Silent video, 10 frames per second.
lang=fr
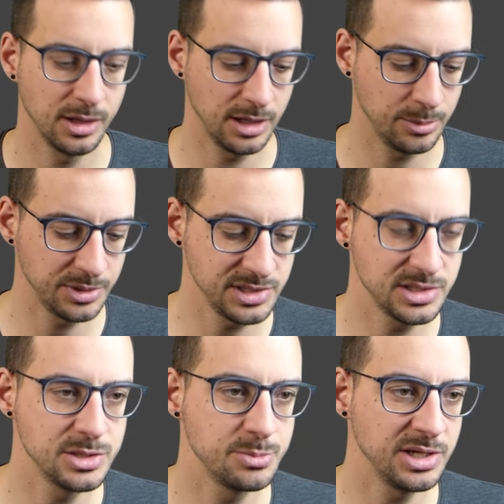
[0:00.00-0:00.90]
Après, ce
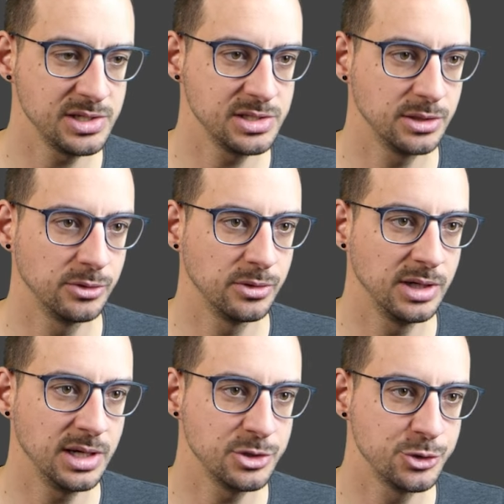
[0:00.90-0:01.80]
qui se passe, c'est que
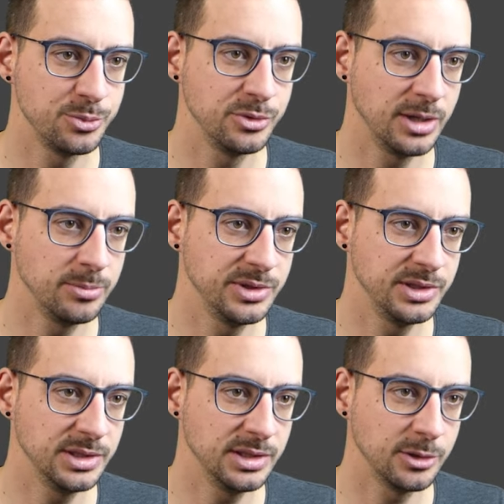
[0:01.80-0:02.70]
là, je peux
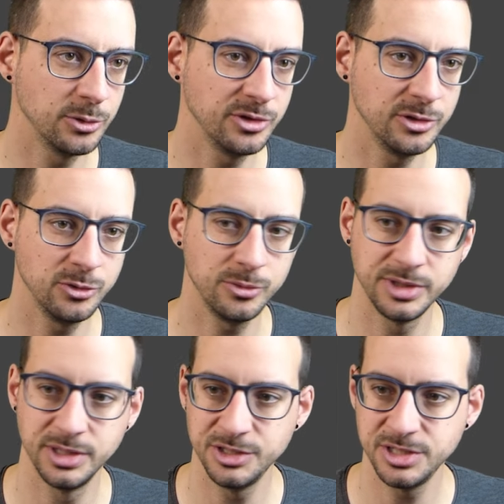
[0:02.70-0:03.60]
appliquer la rotation et
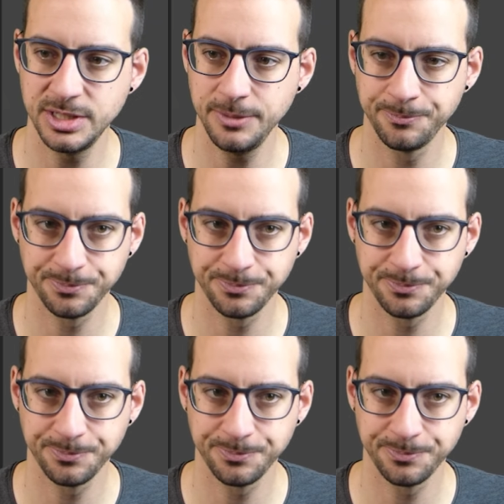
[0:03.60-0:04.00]
l'échelle